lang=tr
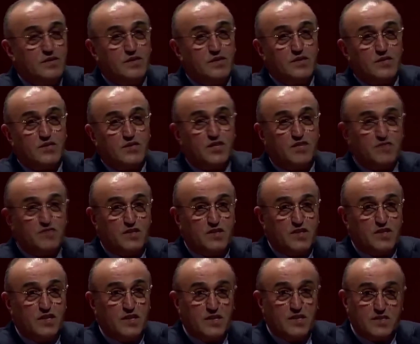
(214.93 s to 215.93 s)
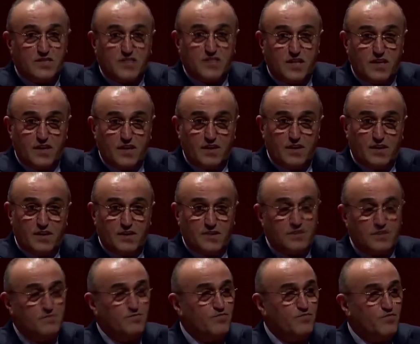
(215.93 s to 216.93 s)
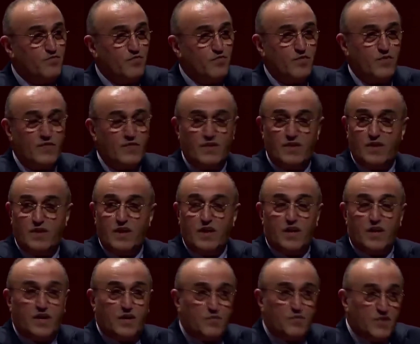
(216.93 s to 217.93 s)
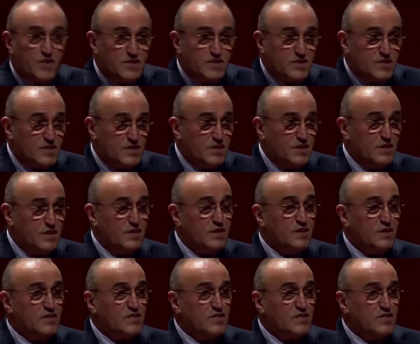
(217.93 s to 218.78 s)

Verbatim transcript: Abdülrahim Albayrak da açıkladı. Bu kaosu siz getirdiniz.